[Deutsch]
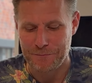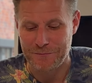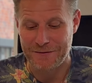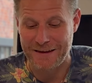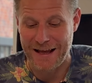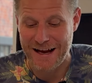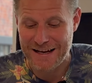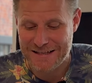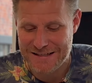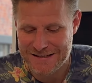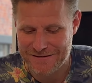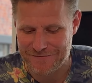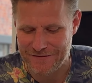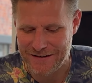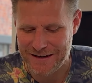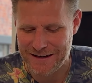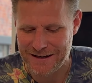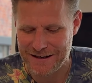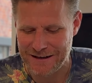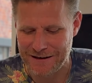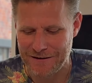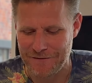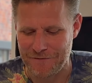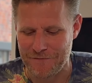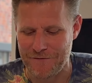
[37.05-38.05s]

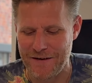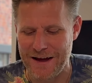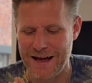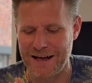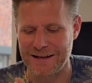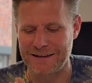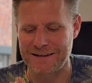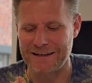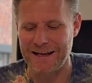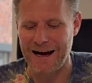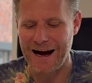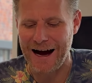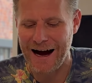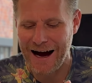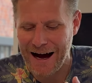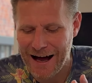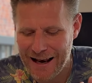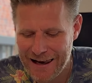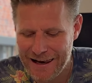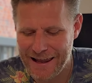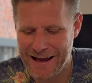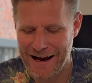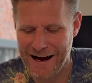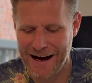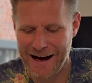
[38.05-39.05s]
deswegen werden
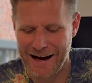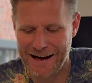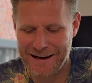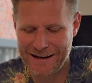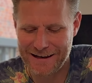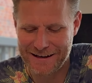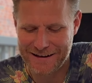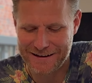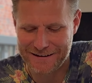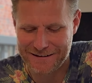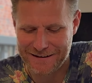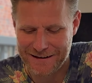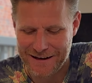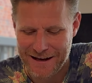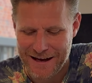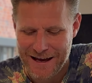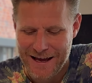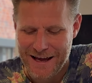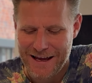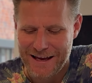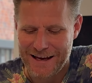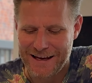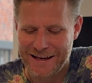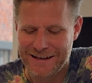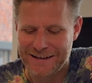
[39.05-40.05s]
alle Heiligen
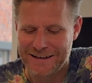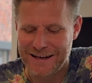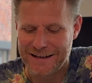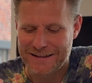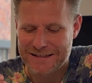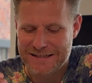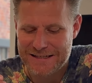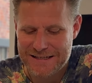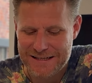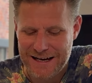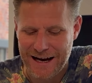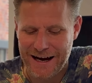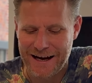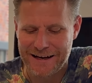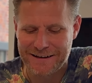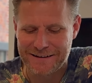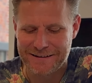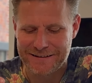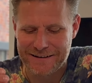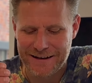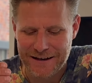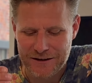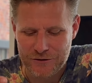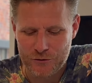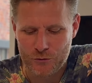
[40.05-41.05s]
in der
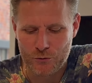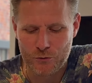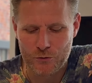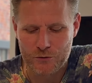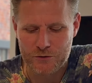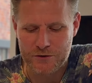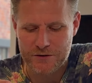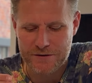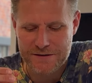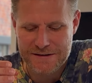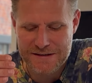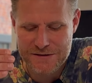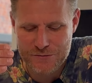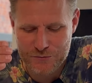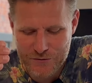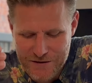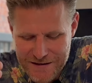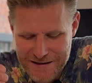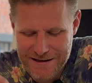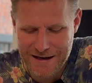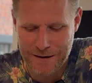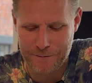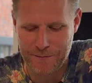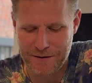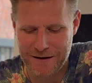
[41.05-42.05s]
Zeit der Not zu
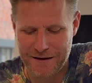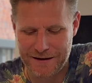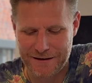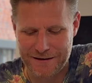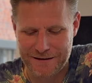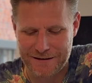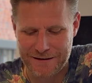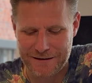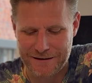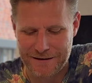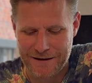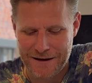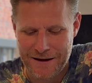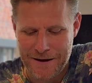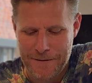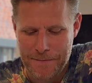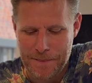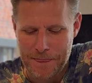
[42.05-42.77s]
dir beten.